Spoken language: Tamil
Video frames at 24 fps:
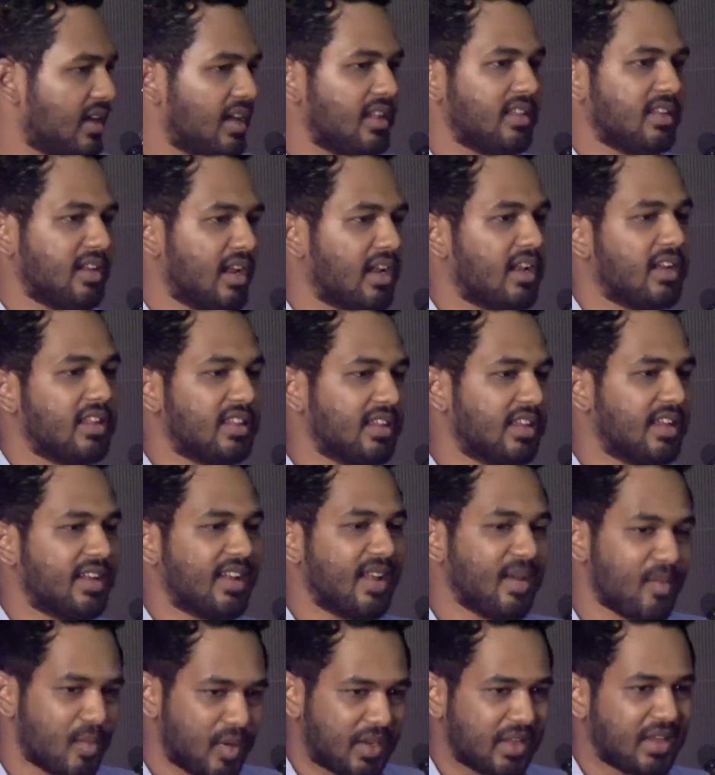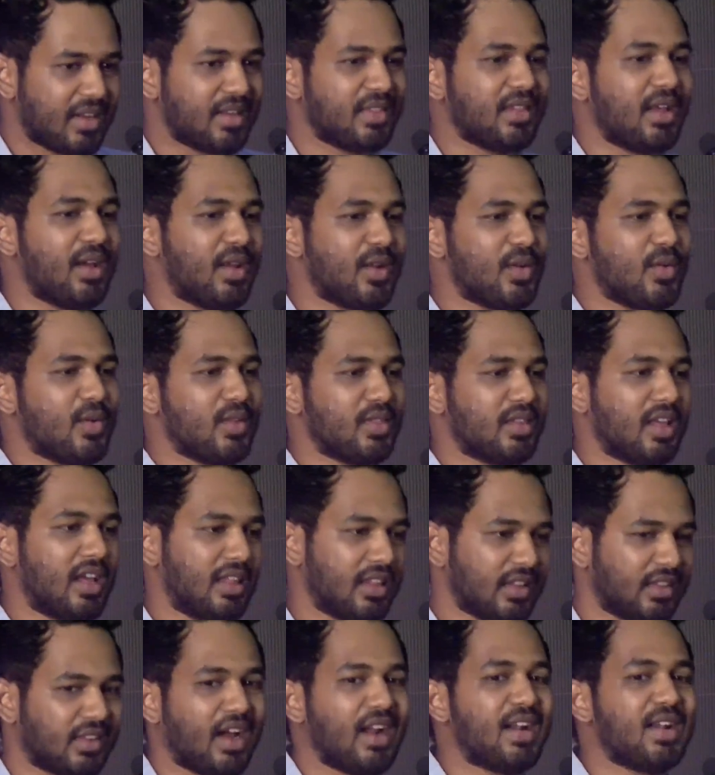அது நல்லதுக்கு இல்லை பட் இருந்தாலும் வந்து
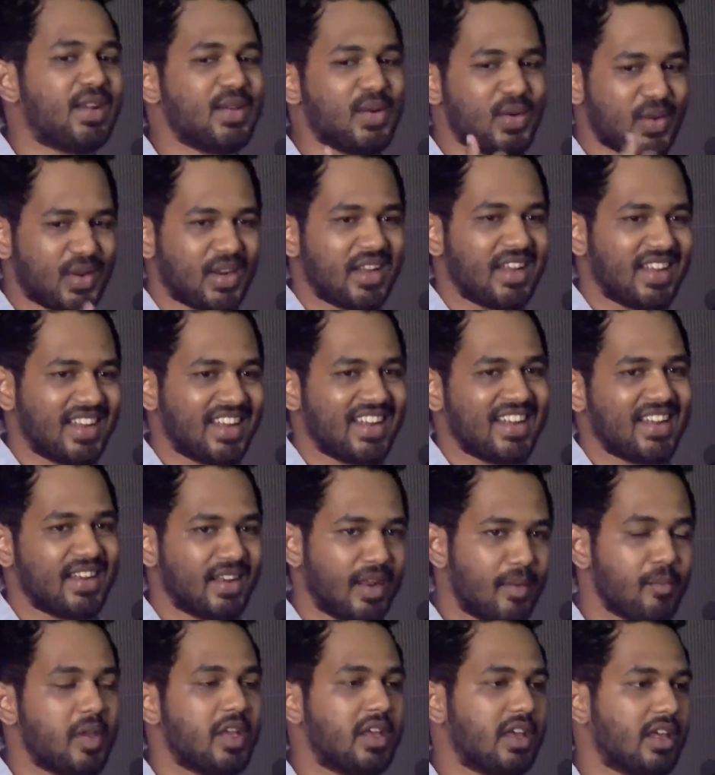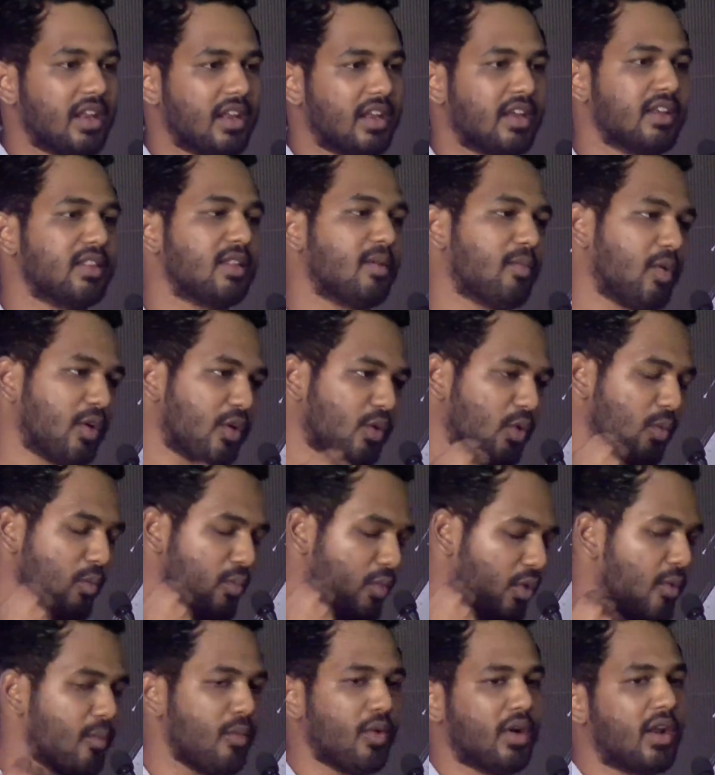அதை தாண்டி ஒரு நம்பிக்கை இருக்குது இந்த படம்
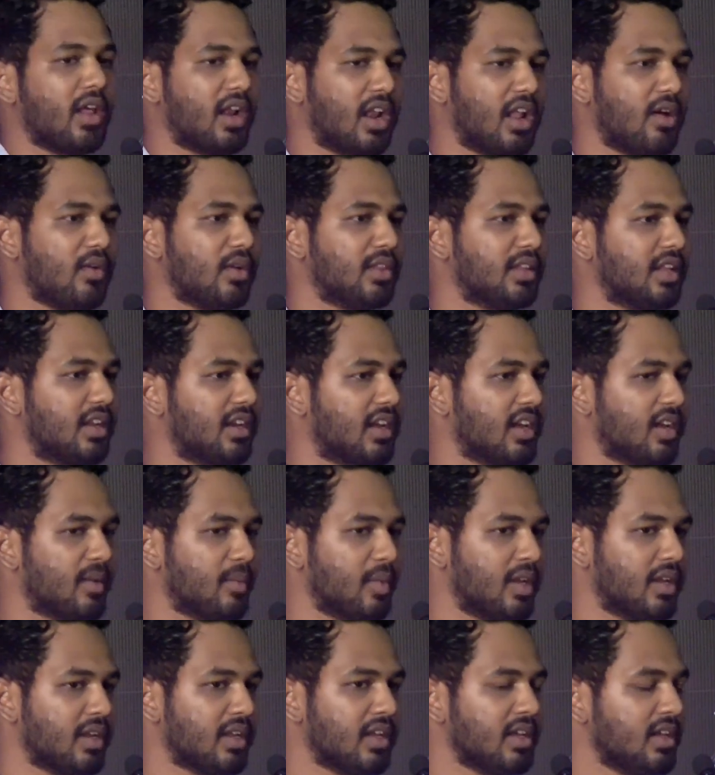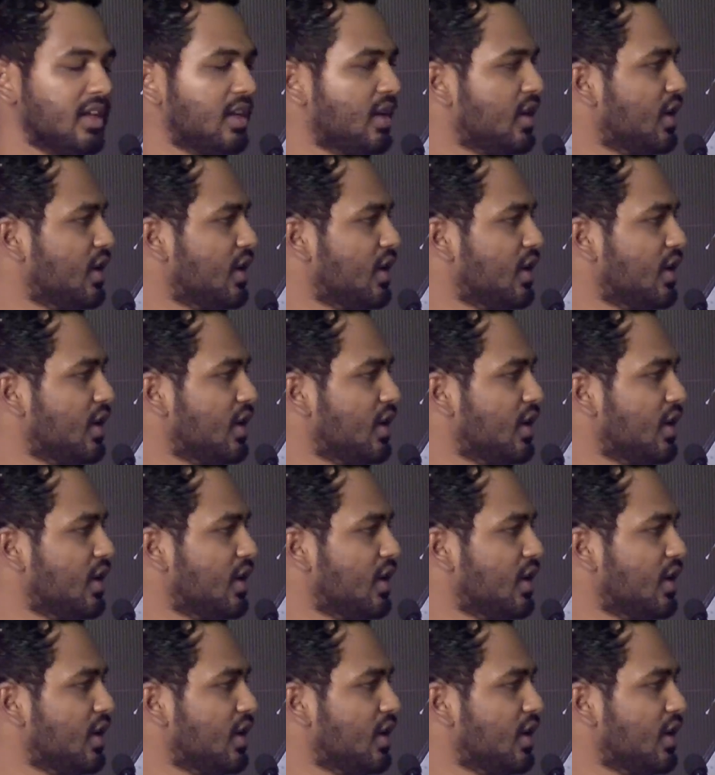ரொம்ப ரொம்ப நல்லா வந்திருக்கு அப்படின்னு